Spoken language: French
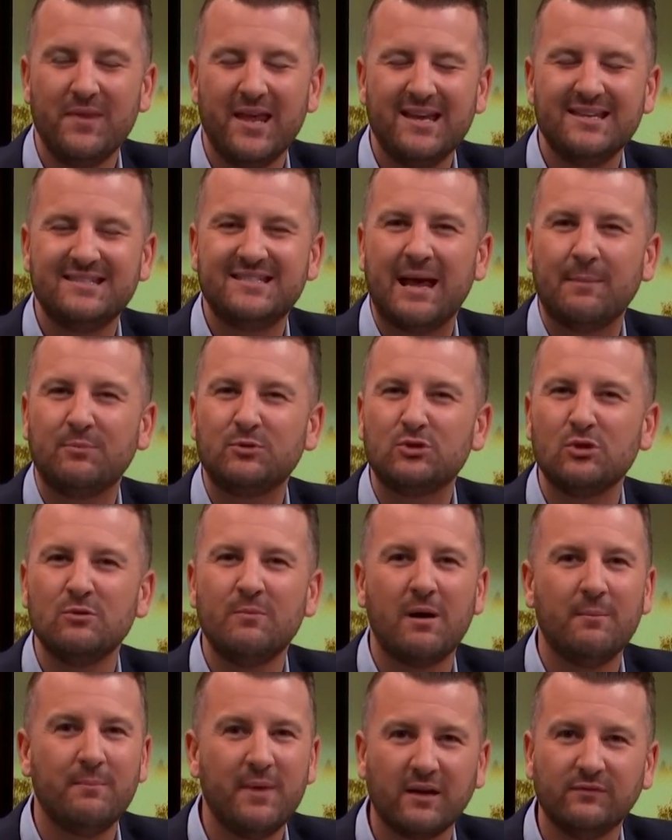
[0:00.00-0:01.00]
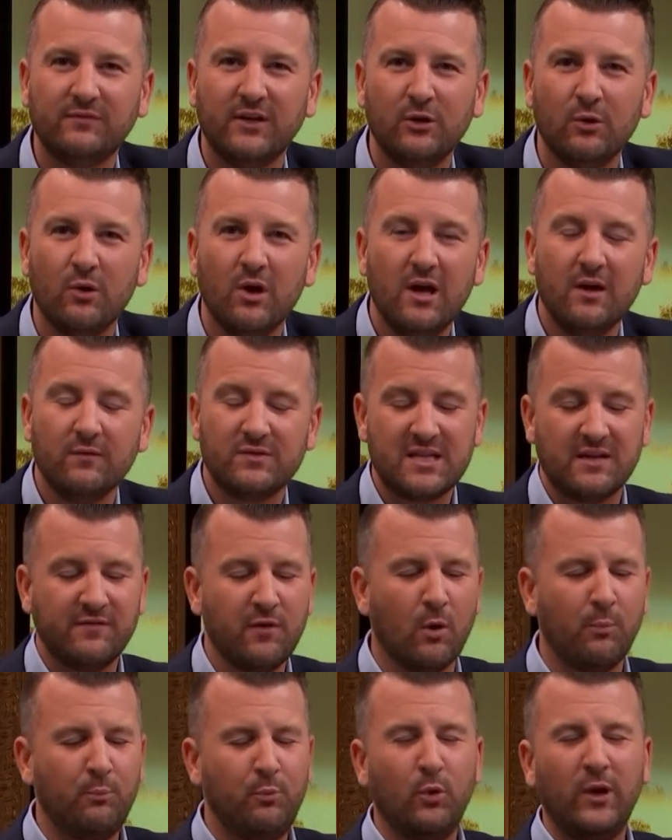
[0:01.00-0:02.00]
C'est absolument merveilleux. Vous savez,
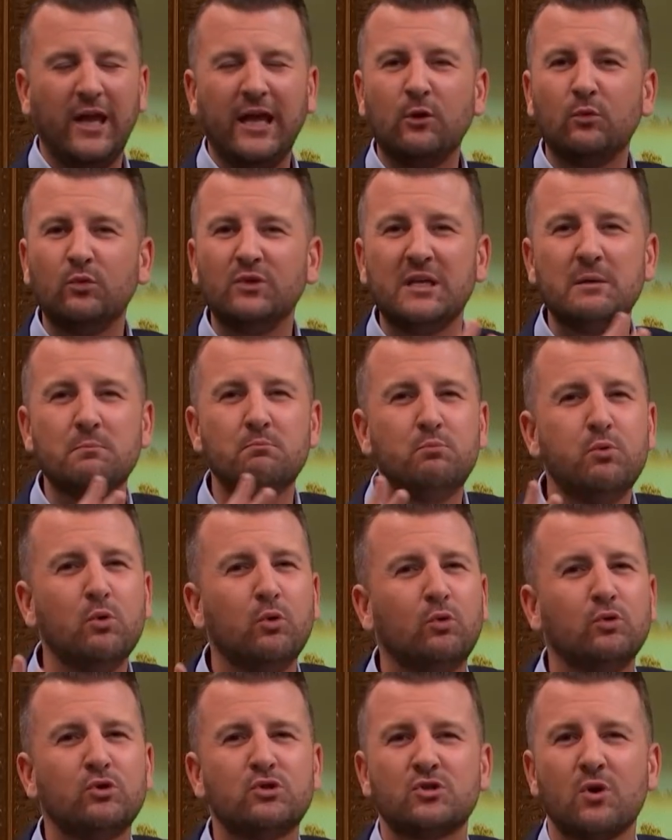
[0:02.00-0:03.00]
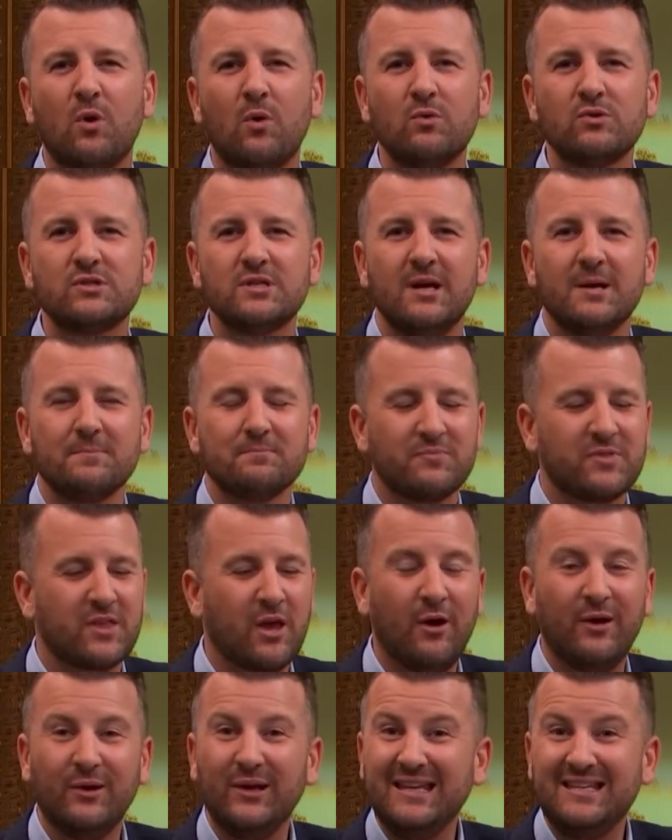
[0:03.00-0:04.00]
on peut écouter beaucoup de choses,
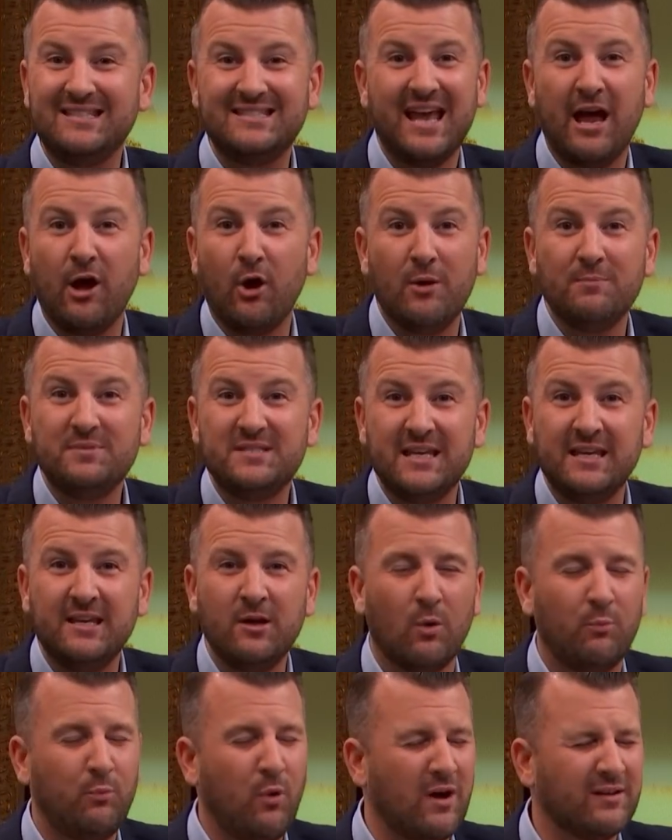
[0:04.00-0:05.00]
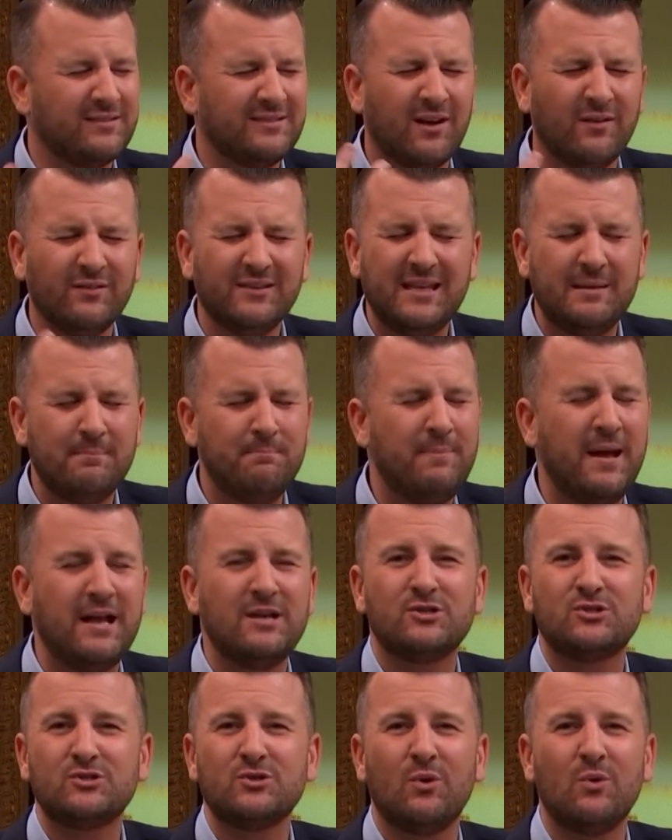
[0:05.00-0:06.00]
euh, ici à EMCI, on peut entendre des belles
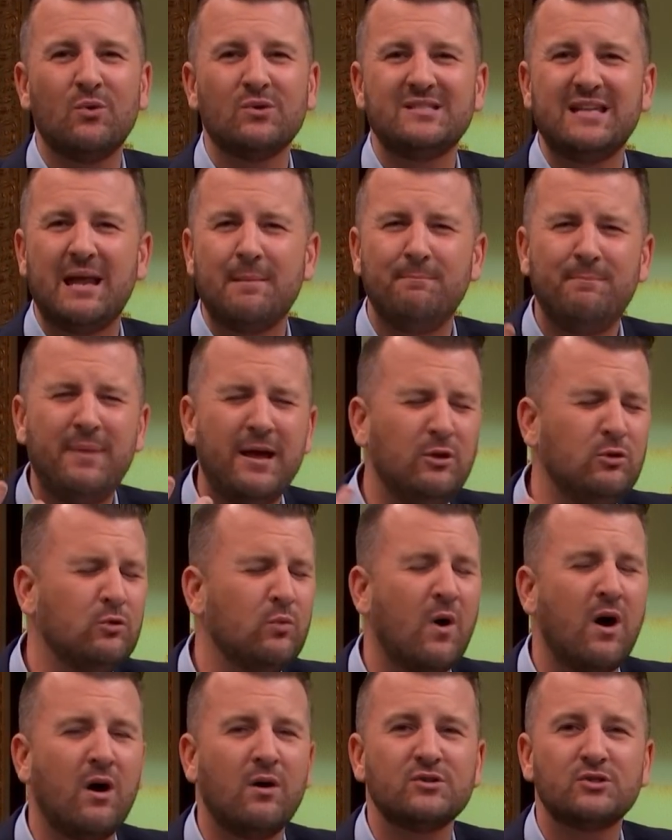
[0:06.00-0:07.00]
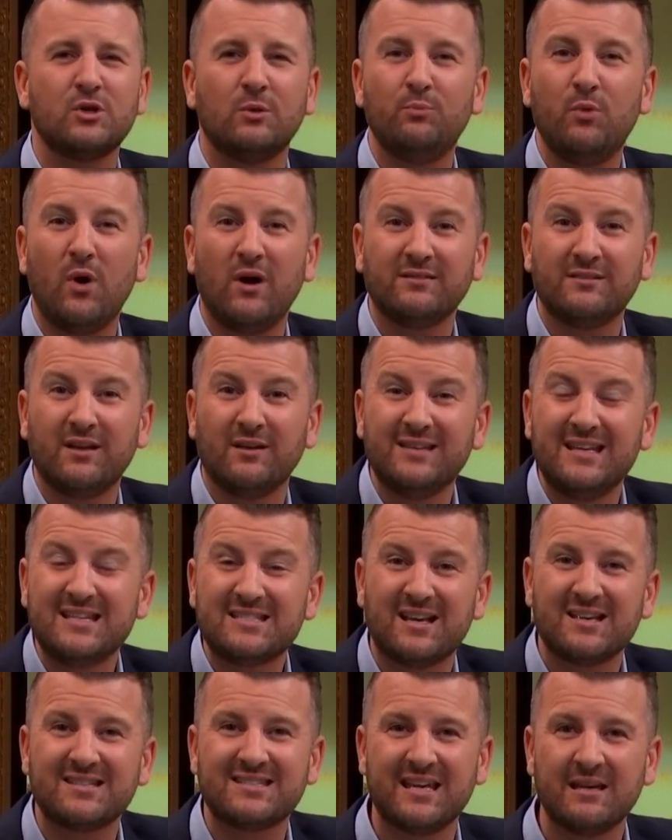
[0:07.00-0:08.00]
choses, la belle louange, on peut entendre des
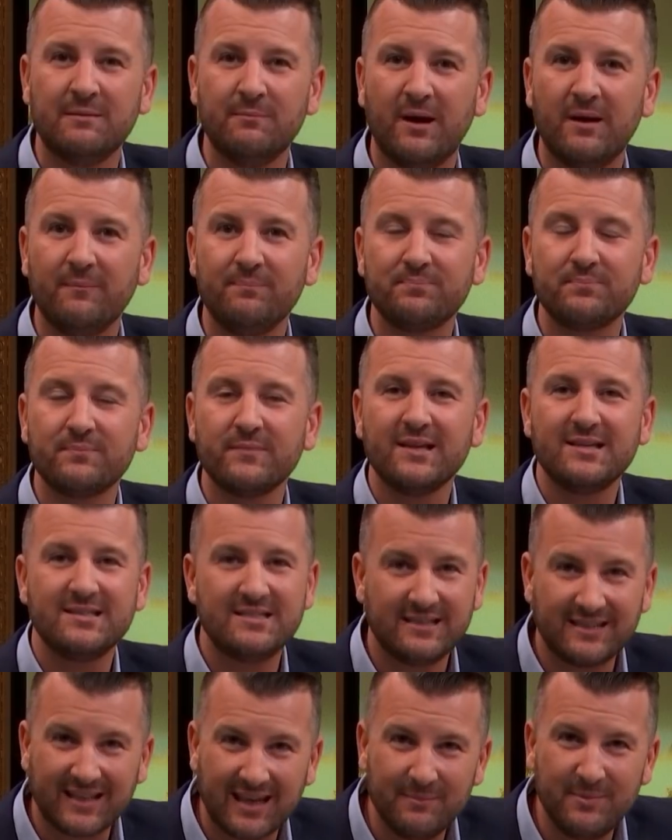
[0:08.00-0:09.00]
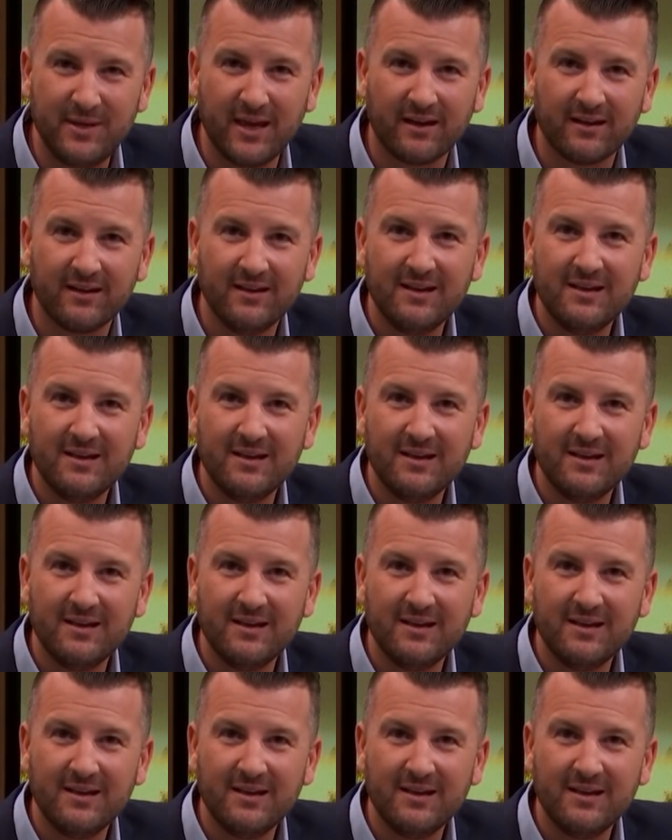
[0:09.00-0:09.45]
enseignements. C'est très bien.